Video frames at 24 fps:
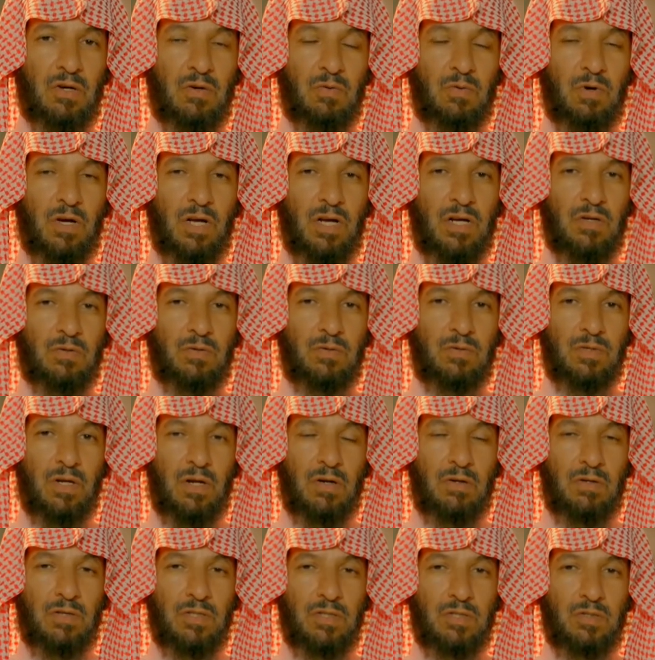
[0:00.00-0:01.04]
ويكون
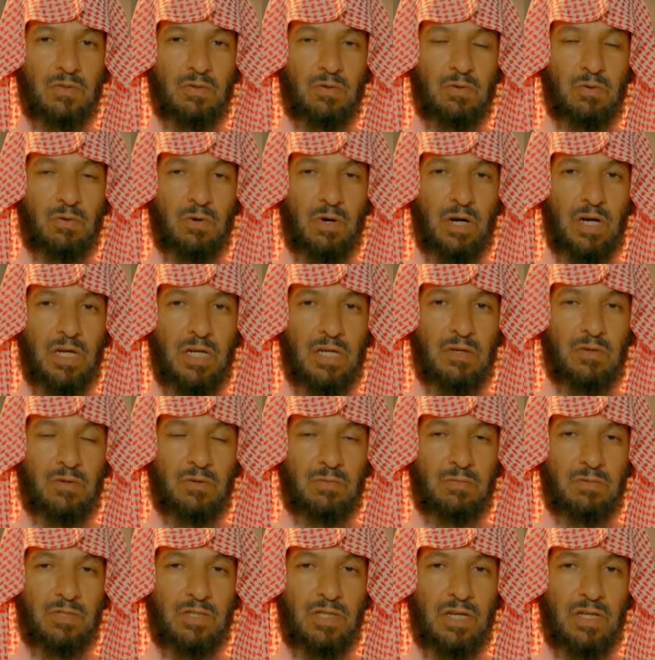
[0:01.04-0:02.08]
الرسول
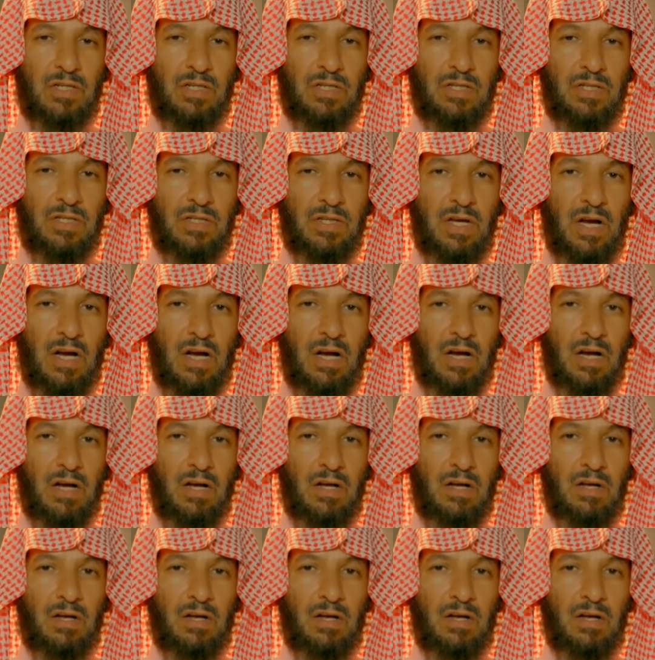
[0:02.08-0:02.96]
عليكم شهيدا